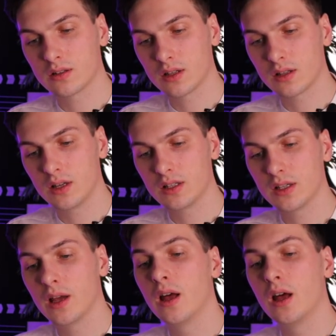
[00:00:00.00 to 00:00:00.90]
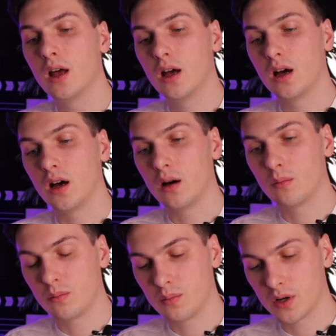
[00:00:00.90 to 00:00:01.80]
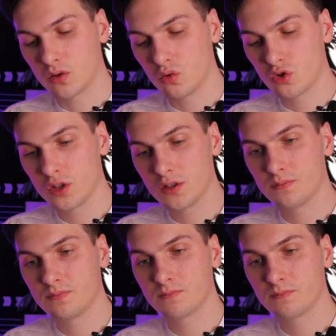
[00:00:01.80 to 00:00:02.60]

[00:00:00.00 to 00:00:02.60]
согласие а, «Продолжить».